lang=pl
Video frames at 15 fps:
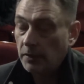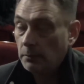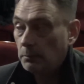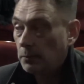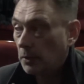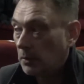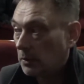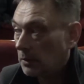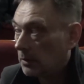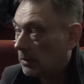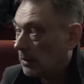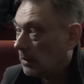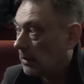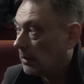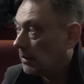wiem,
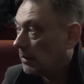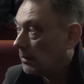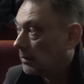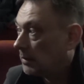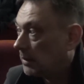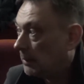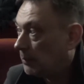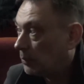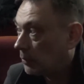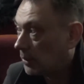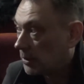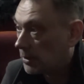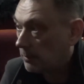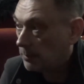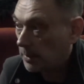bo e, nie było
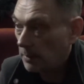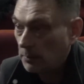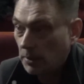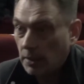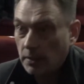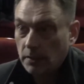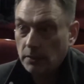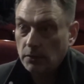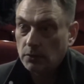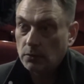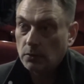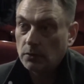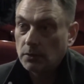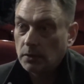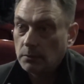jeszcze premiery i
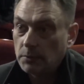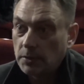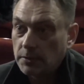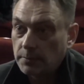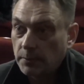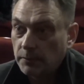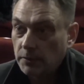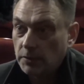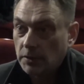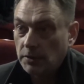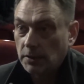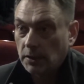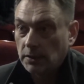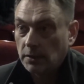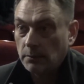trudno mi jest
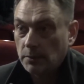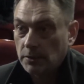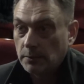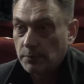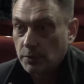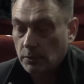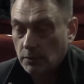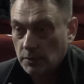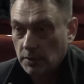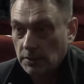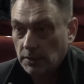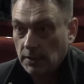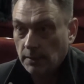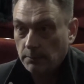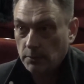powiedzieć, jakie będzie
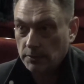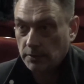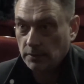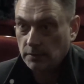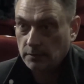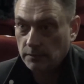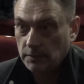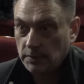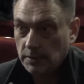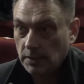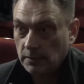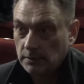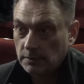przełożenie dla polskiego widza.